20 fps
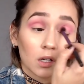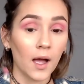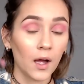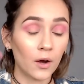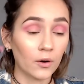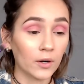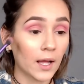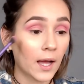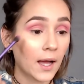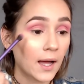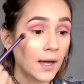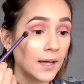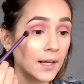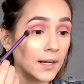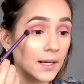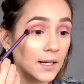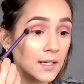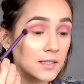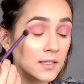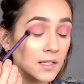Ahora,
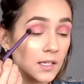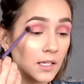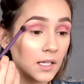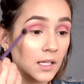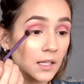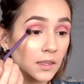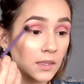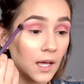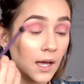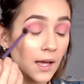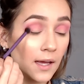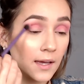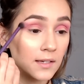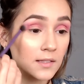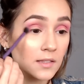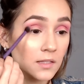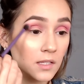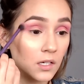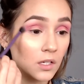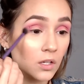en la esquinita
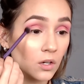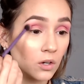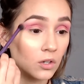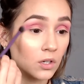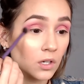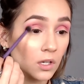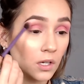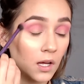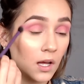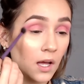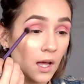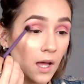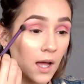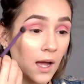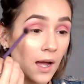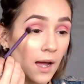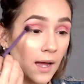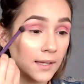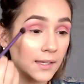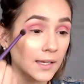exterior
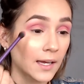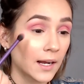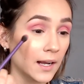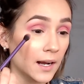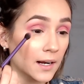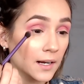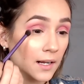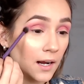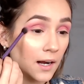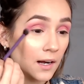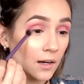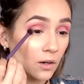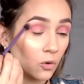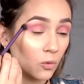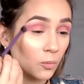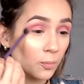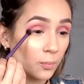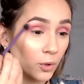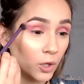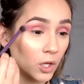hay que alargarlo
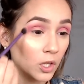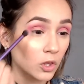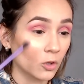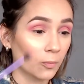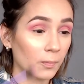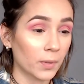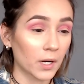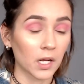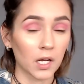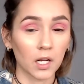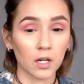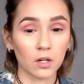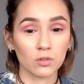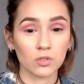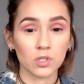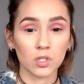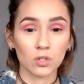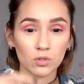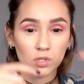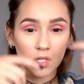un poquito para que no
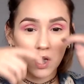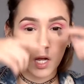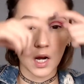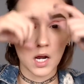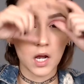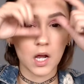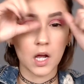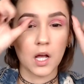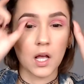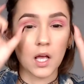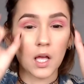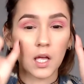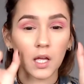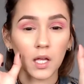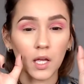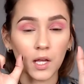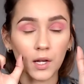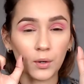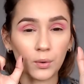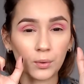se nos haga
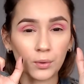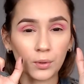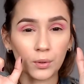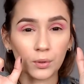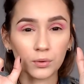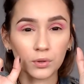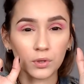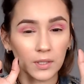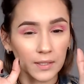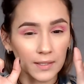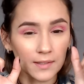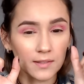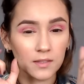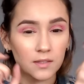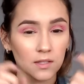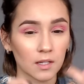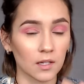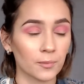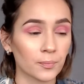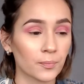el ojo
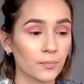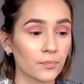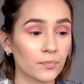triste.